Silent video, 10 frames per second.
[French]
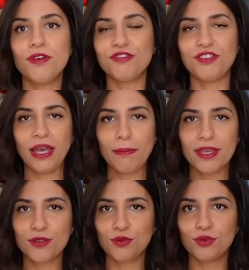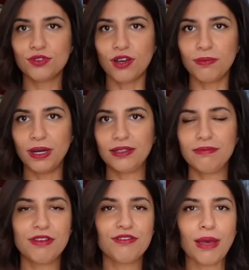fermée de haut en bas,
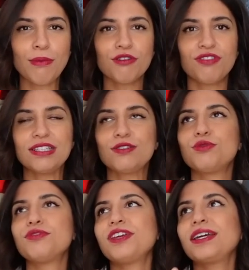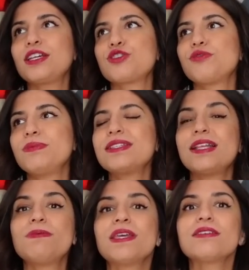mais vraiment en fait de faire la chemise
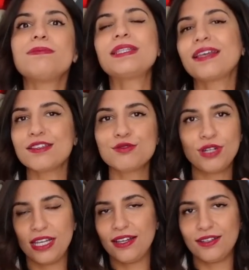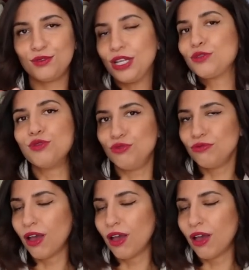la pièce maîtresse de la, de la tenue.